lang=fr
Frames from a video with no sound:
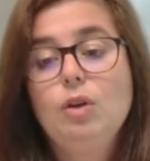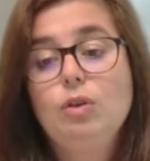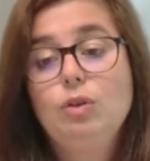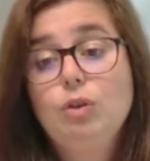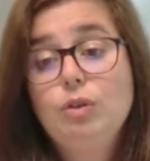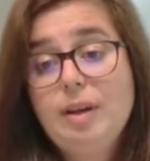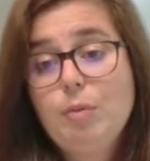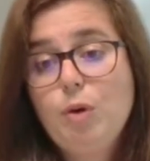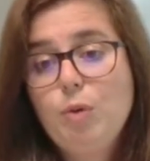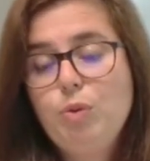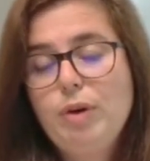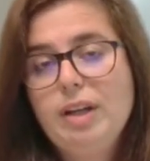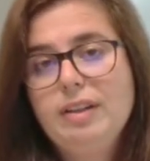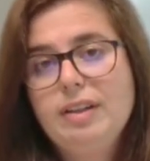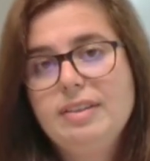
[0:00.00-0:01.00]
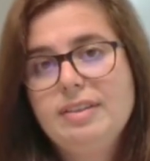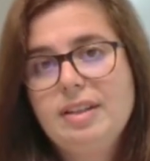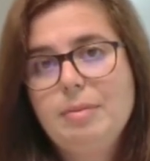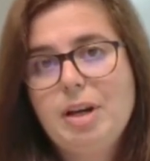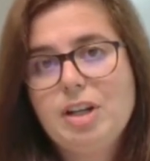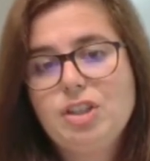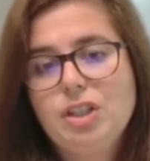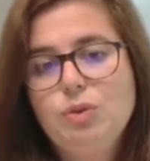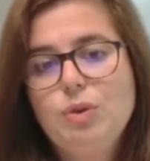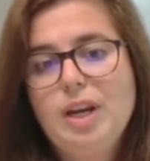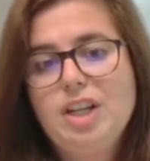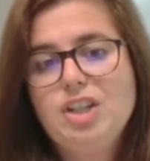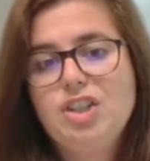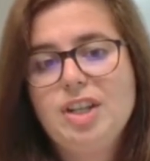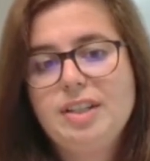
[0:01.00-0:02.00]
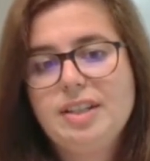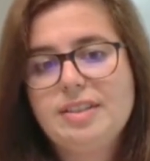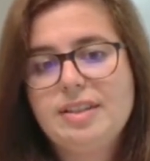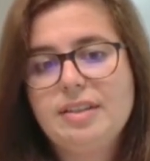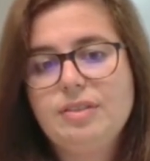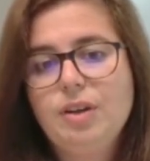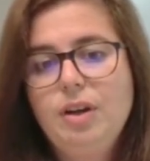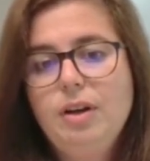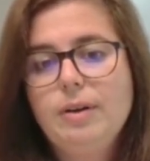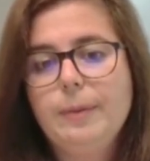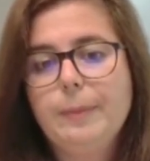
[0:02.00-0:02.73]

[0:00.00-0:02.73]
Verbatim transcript: notamment pour adresser le marché du Edge Data Center.